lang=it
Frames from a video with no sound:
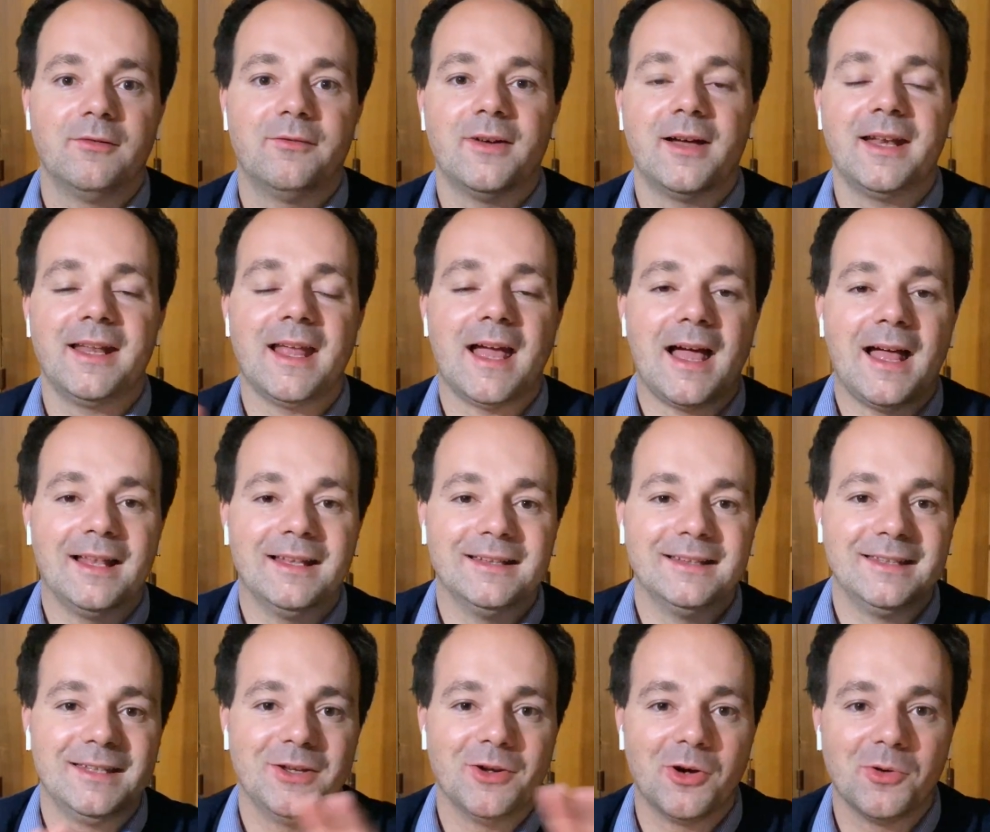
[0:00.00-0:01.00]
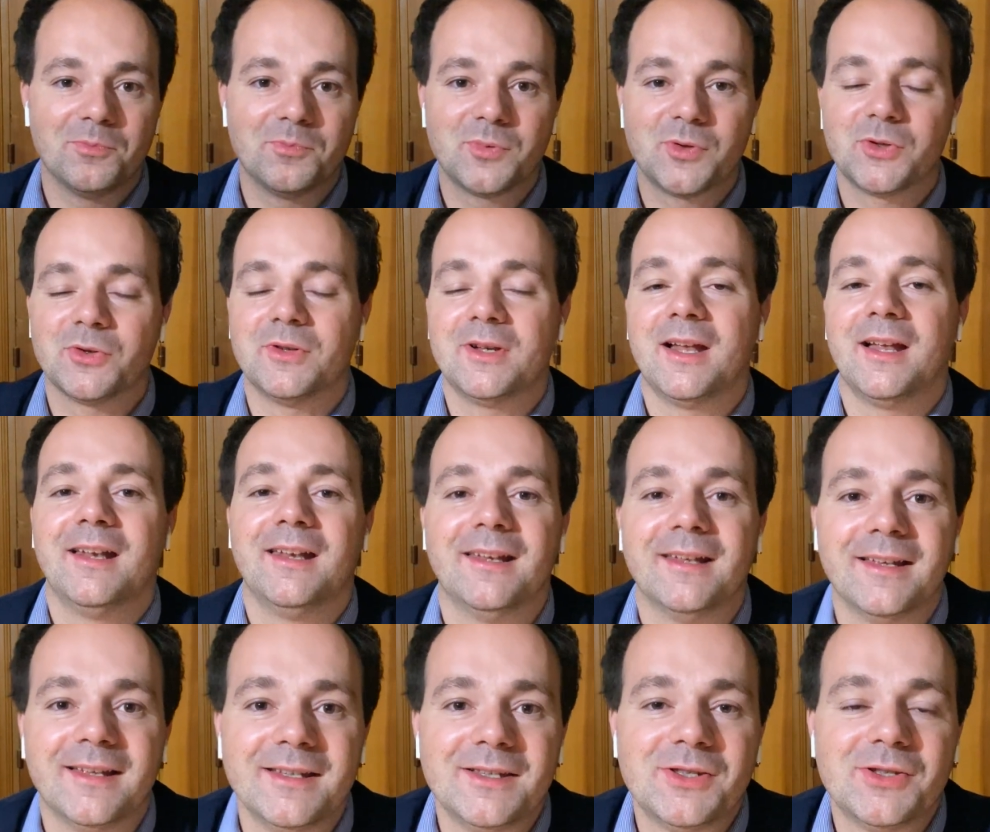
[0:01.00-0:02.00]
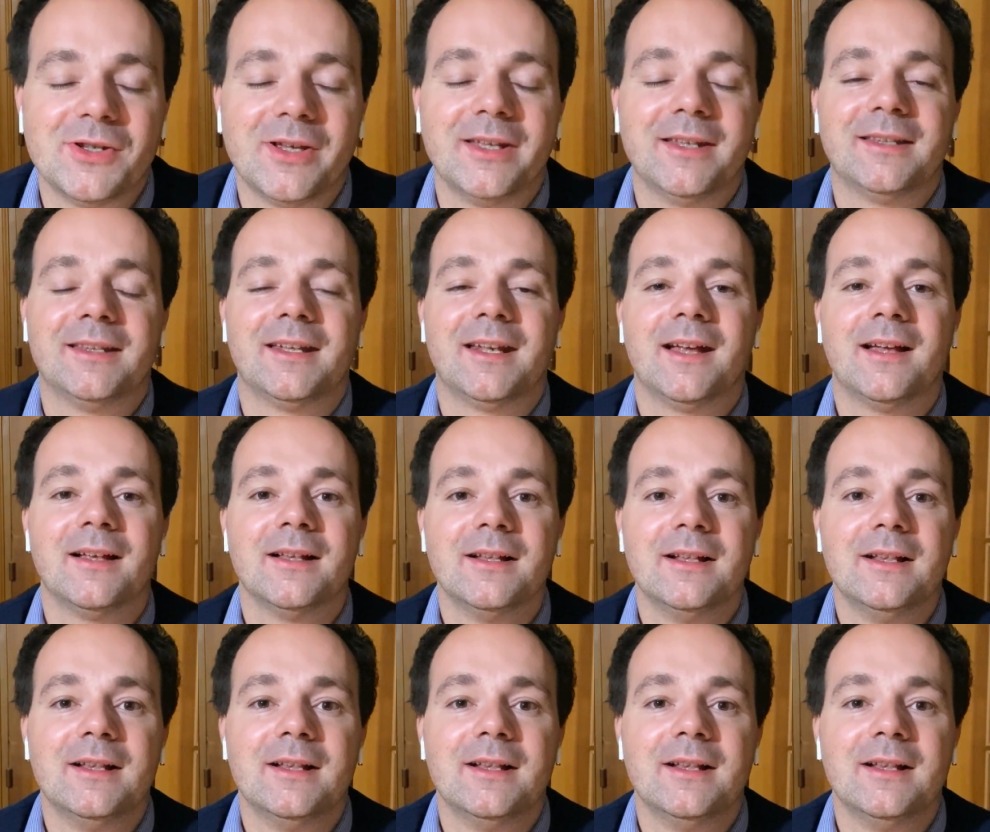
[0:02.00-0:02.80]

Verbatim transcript: varianti optional eccetera